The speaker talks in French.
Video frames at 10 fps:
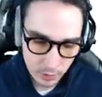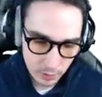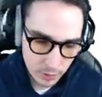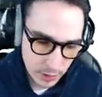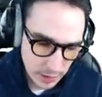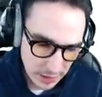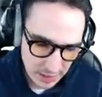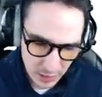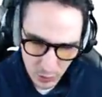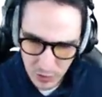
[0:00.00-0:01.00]
Euh,
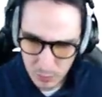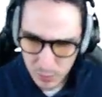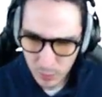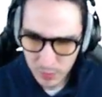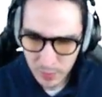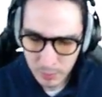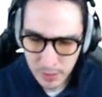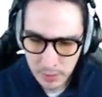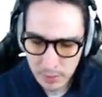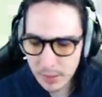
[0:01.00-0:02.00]
alors je sais plus comment
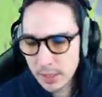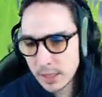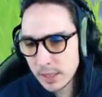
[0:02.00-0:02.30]
ça s'appelle.